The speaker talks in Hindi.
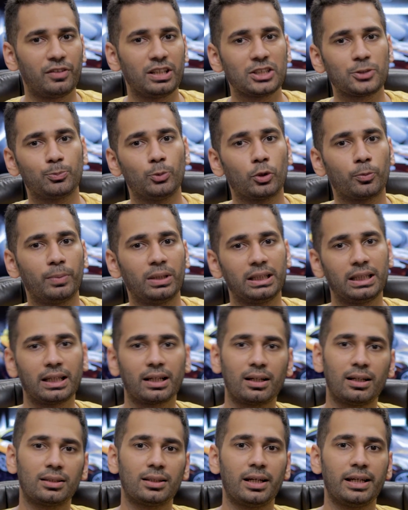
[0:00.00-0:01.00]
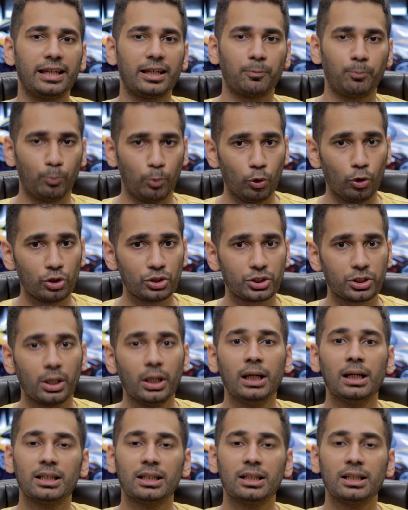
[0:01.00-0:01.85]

फेसबुक पे देखा था एक पोस्ट